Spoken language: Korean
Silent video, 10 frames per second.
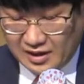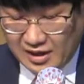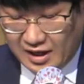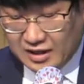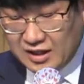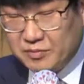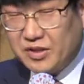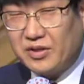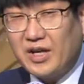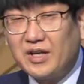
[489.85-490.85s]
하나님이
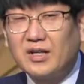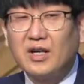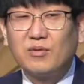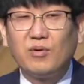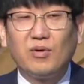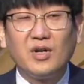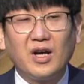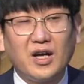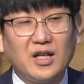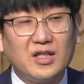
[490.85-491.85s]
계획하고
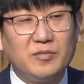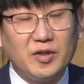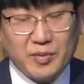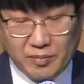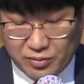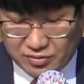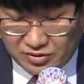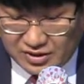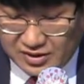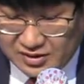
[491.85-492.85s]
하나님이 베풀어
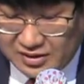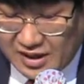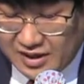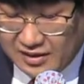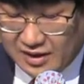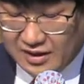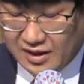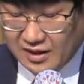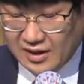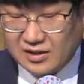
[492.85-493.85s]
주신 은혜에
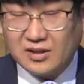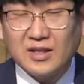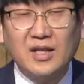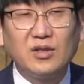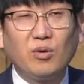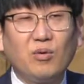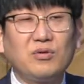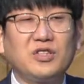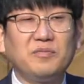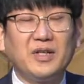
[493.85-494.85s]
따라 선한
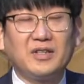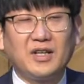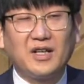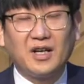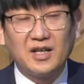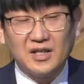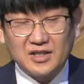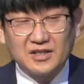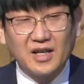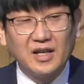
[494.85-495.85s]
도심에 따라
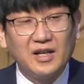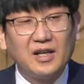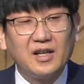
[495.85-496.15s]
이제